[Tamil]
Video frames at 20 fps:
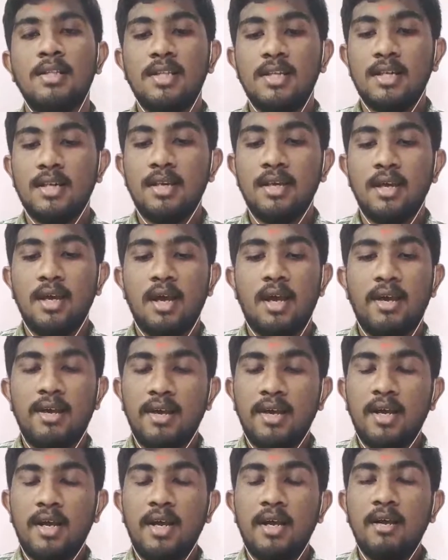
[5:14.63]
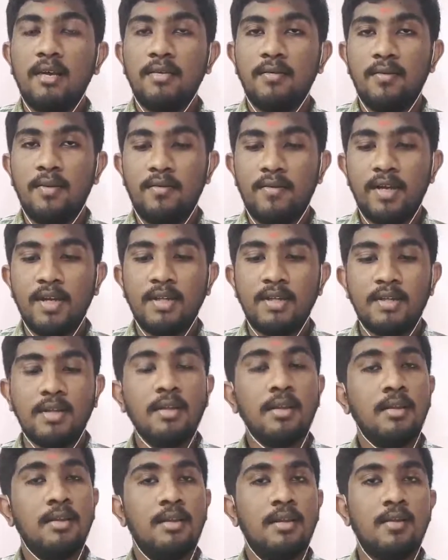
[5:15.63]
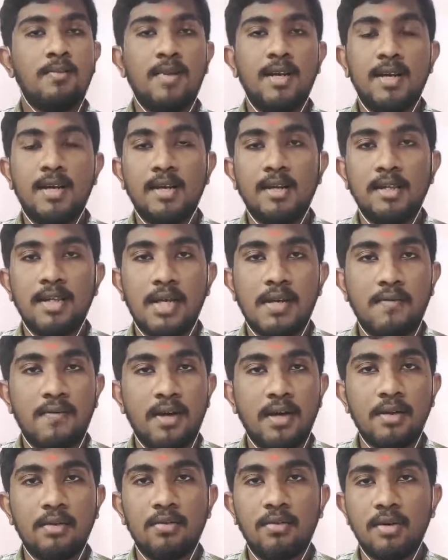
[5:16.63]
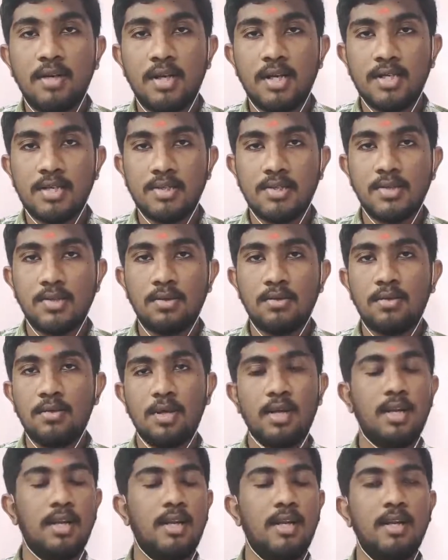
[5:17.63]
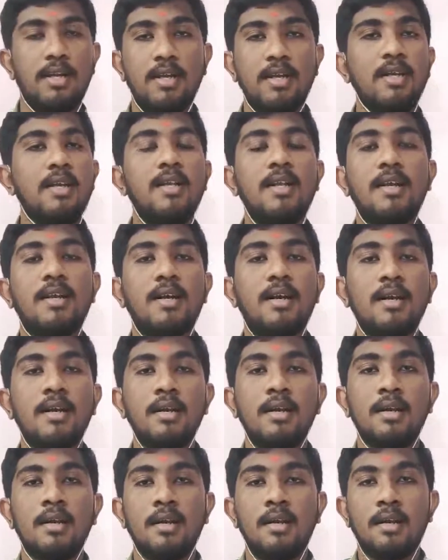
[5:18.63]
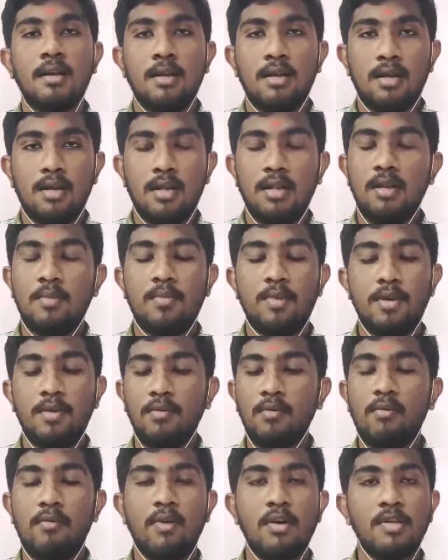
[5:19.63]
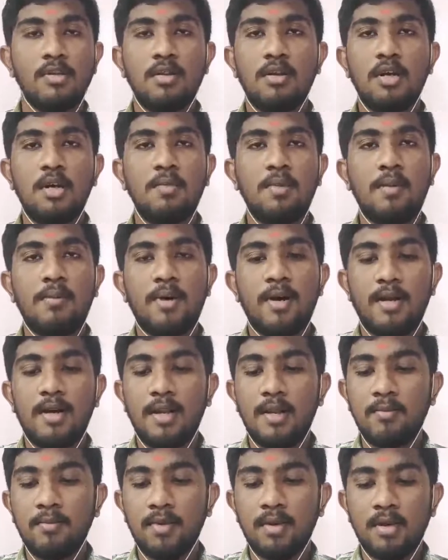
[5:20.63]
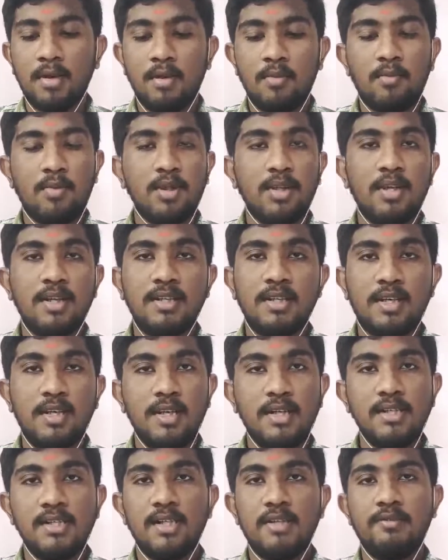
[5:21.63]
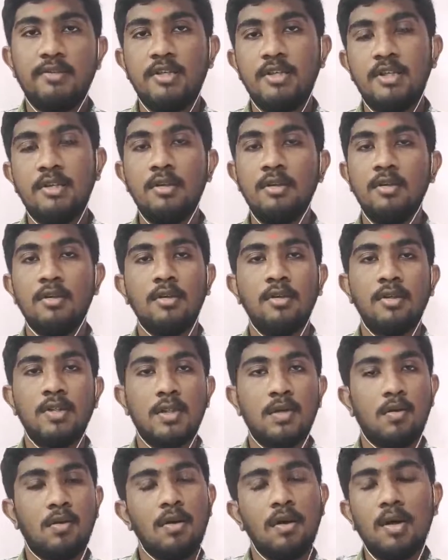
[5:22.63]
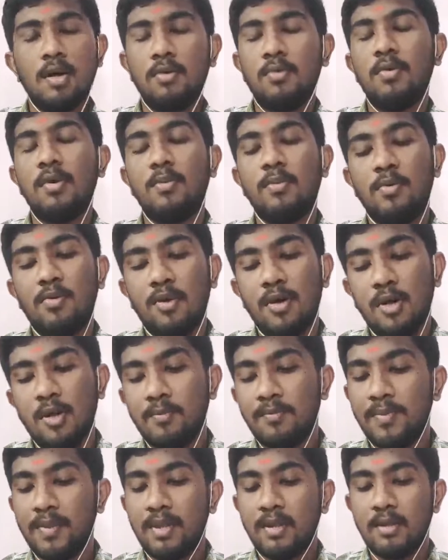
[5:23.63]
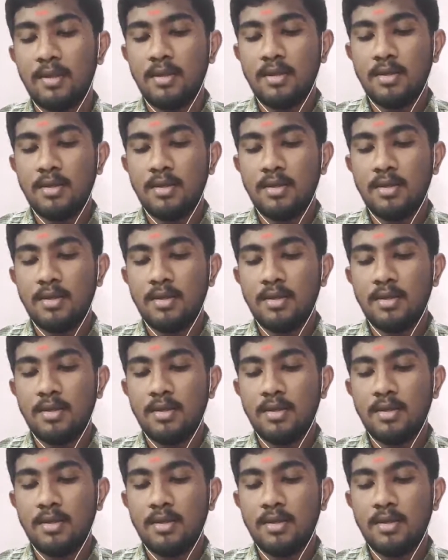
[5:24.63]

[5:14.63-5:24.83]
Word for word: இதை அழகாக விவரித்து திருமண இழந்தாழ்வார் கோதா சதுஸ்லோகியில் எழுதியிருக்கார் அது நம்ம ஒவ்வொரு ஸ்லோகமாக பார்க்கலாம் முதல்ல தனியன் சேவச்சுட்டு ஸ்லோகங்களுக்குள்ளே போகலாம்